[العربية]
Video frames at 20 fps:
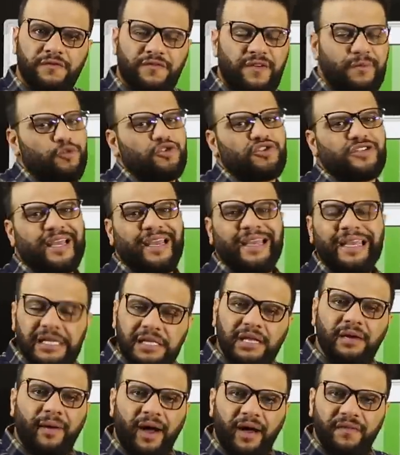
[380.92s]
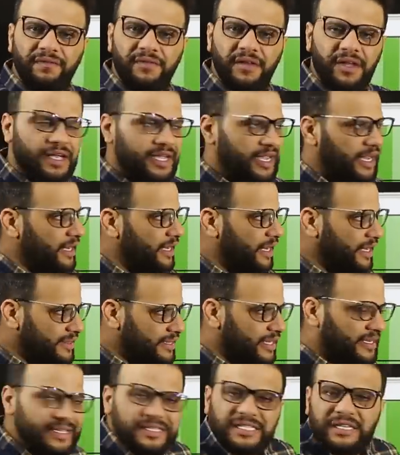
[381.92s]
فمستحيل طبعا ان
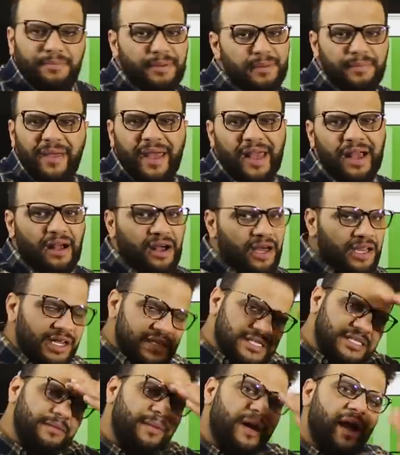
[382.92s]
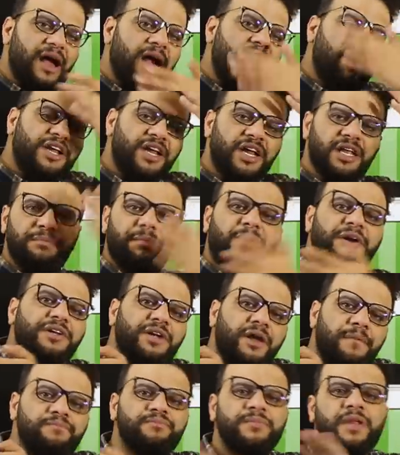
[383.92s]
انت تنزل بدماغك خلاص دماغك خرجت
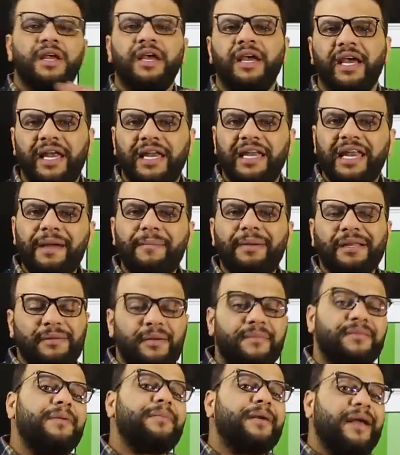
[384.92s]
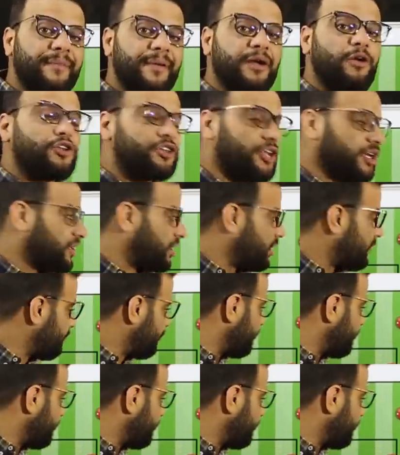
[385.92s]
بره اللعبه تمام ده بتكلم على كره عرضيه